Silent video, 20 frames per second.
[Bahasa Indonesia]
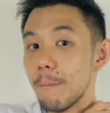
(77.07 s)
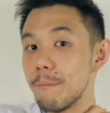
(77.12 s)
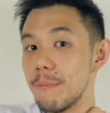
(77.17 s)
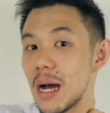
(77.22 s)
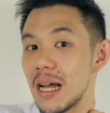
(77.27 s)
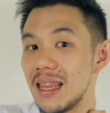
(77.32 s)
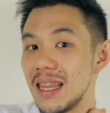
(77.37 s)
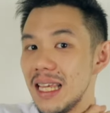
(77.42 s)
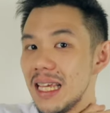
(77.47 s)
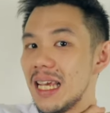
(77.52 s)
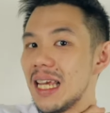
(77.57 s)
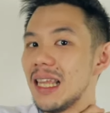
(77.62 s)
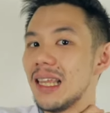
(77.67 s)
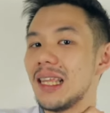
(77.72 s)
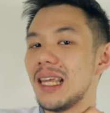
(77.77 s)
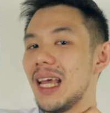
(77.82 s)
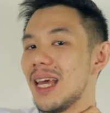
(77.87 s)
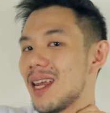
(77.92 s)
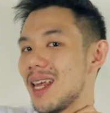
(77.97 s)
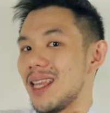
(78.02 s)
bandingin
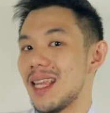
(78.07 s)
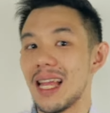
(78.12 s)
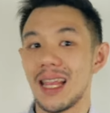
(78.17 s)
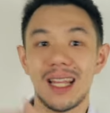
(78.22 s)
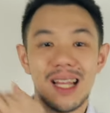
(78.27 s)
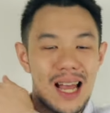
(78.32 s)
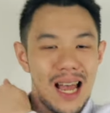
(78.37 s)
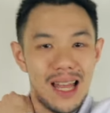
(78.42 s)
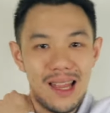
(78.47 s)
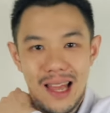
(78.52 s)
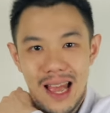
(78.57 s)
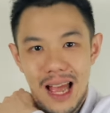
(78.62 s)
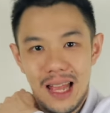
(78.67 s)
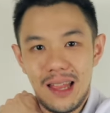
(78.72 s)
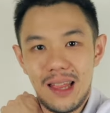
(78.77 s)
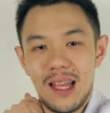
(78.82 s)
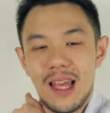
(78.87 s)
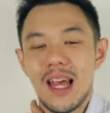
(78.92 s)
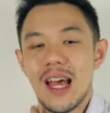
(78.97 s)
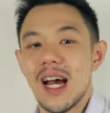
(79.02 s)
kiri dan
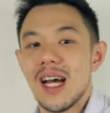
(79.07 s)
kanan,